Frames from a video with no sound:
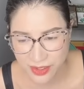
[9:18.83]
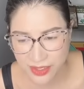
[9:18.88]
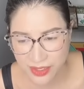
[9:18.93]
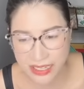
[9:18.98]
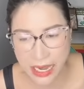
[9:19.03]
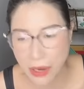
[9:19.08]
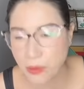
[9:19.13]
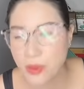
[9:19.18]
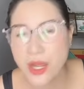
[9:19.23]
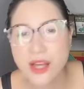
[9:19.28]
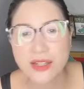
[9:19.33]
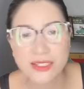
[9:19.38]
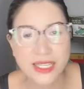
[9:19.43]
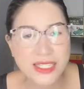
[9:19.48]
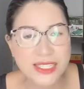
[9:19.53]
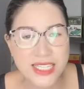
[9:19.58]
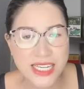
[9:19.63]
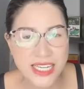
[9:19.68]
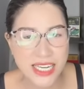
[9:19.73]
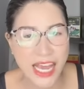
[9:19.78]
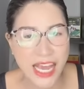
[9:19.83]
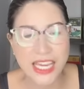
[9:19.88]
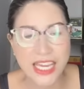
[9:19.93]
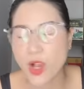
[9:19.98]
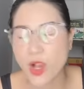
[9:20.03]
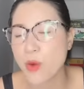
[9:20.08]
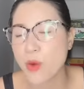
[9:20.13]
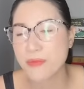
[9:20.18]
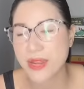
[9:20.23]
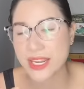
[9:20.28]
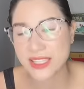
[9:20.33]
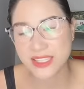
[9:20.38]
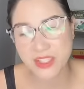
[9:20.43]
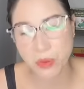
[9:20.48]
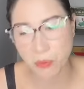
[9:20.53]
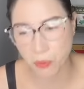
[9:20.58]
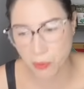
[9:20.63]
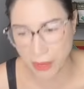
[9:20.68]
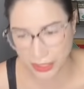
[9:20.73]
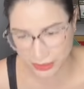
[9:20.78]
não lợn các chị là hay comment
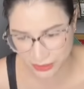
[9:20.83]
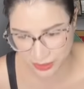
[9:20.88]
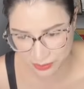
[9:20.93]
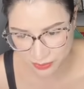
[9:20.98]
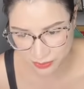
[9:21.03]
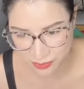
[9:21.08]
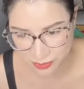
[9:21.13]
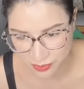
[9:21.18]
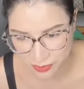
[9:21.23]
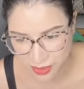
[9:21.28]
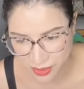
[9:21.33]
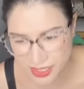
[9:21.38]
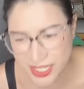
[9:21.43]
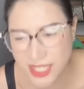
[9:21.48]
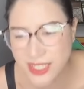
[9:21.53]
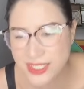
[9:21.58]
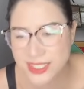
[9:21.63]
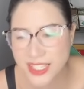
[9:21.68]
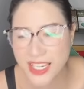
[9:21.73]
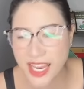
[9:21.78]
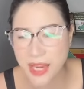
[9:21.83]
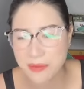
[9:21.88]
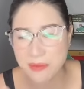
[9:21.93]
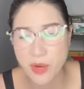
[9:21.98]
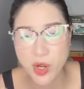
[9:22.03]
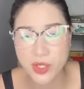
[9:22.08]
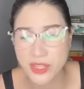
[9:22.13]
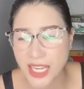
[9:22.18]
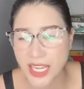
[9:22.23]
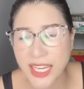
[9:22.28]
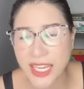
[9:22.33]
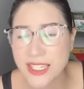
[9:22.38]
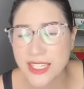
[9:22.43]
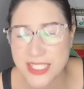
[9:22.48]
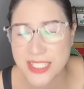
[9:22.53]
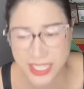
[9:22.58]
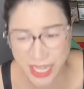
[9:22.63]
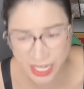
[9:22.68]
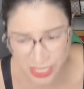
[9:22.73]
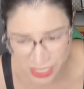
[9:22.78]
tọc mạch lắm chắc gì em nói tiếng anh các
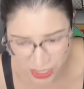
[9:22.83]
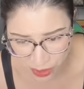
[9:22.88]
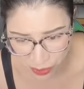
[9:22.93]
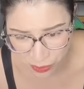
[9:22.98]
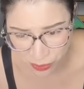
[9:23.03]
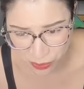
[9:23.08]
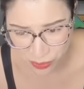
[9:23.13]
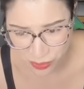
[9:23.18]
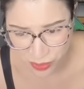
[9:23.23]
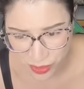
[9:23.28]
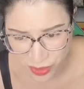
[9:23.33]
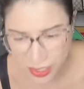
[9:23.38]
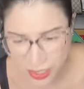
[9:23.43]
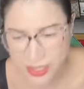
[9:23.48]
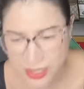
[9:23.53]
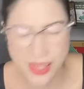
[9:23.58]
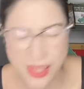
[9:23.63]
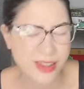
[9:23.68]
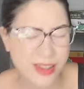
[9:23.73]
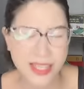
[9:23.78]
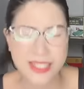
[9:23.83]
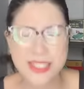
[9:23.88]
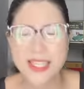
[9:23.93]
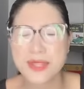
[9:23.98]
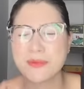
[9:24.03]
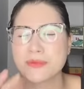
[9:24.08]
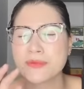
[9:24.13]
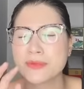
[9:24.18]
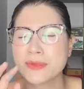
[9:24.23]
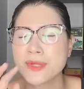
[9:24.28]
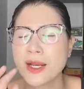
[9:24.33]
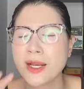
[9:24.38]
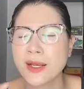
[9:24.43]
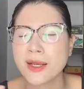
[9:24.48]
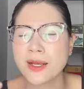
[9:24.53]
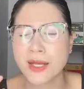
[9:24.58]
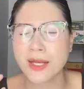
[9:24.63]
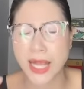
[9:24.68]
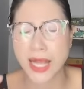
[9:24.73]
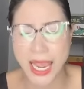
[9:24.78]
chị đã hiểu nên các chị
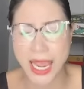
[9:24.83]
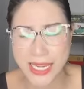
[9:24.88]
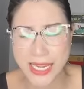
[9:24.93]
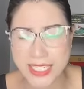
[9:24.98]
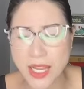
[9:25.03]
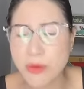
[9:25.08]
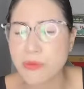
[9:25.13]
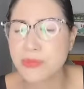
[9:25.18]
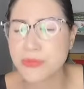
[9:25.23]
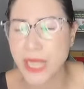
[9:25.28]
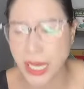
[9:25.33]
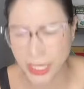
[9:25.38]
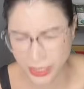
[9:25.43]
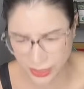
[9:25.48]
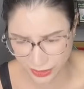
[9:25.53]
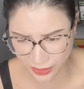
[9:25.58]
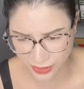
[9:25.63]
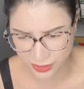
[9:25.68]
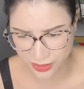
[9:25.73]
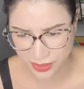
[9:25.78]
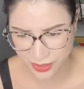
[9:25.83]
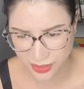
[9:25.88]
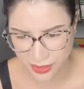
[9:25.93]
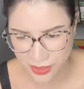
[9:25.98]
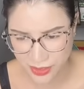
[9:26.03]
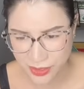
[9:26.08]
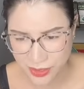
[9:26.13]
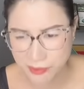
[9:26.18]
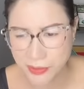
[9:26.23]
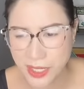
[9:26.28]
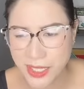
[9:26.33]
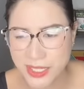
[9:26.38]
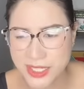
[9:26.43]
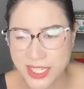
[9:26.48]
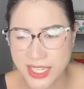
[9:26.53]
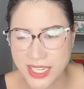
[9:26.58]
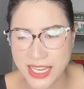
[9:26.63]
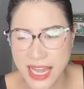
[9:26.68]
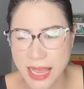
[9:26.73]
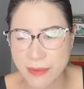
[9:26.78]
đừng cái giọng đấy mình
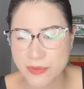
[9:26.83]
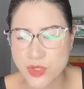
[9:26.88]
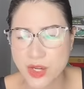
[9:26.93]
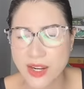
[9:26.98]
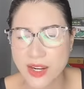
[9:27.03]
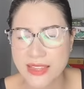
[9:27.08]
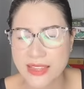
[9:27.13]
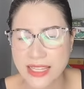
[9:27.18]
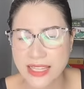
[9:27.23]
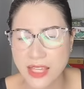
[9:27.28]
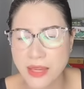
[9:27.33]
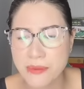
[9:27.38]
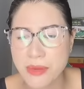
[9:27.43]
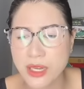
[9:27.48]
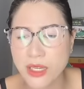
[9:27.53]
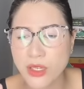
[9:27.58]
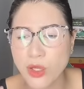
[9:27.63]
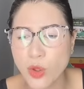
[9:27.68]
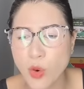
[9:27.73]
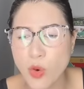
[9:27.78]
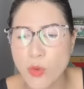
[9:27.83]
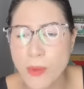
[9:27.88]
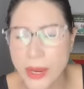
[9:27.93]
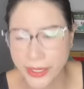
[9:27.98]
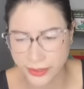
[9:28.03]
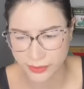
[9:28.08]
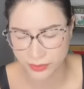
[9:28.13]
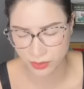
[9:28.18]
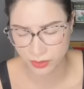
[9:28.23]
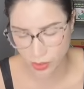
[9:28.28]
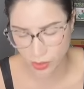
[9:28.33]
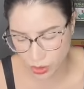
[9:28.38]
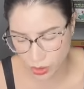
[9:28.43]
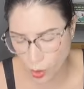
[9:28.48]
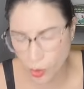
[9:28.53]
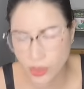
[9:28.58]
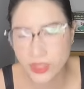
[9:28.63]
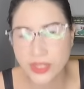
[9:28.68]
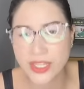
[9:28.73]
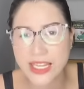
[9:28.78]
chỉ làm cho người ta thấy mình lố bịch à,
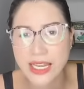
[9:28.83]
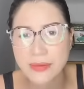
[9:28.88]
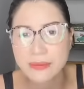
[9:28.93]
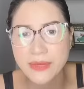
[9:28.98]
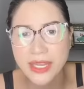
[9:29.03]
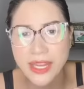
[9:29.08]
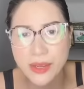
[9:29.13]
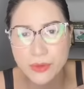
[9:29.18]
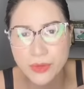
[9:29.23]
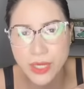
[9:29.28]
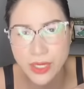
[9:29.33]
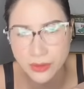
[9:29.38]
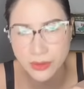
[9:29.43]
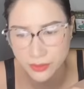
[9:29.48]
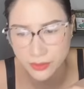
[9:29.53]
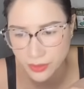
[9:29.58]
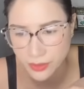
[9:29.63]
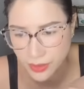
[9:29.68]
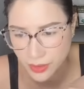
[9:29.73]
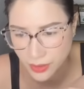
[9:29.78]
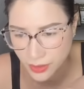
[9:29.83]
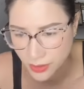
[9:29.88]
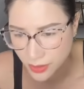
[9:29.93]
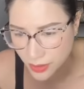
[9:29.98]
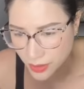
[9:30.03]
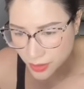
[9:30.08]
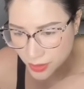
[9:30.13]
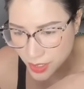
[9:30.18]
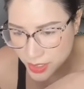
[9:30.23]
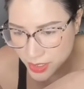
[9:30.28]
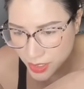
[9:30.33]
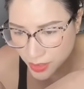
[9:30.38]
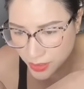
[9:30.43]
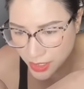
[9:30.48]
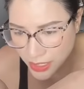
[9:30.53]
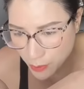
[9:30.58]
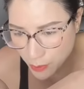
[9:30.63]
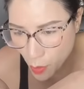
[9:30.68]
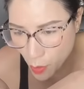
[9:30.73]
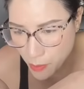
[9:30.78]
thôi đi làm neo đây đến giờ đi
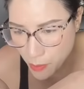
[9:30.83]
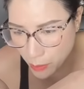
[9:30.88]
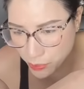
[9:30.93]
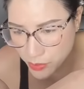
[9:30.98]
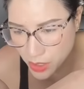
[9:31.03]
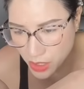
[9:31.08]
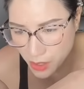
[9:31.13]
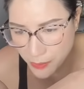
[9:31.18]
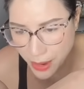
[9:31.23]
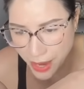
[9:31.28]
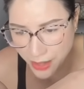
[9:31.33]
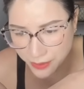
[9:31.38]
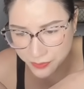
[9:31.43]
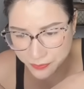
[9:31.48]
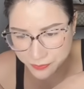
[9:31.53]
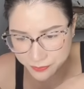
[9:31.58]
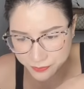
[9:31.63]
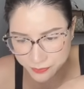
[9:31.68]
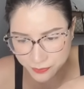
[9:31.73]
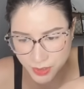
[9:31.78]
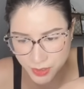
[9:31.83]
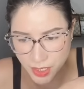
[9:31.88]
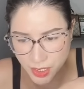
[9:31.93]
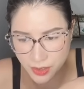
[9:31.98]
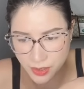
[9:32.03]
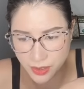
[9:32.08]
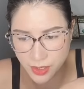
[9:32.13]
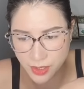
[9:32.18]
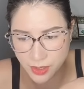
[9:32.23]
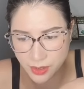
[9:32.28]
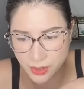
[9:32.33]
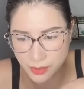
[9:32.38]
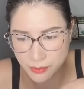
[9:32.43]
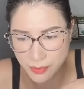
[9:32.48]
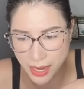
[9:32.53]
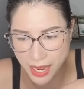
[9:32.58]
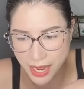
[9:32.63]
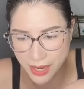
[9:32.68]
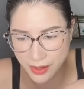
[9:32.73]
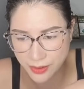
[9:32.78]
làm bộ móng rồi các bà trời ơi
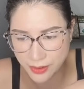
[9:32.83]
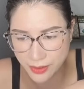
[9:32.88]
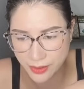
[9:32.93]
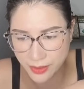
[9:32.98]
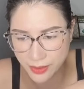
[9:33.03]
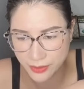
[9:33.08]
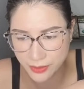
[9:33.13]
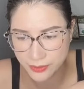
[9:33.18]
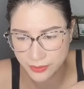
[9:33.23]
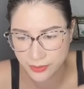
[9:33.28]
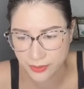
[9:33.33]
má ơi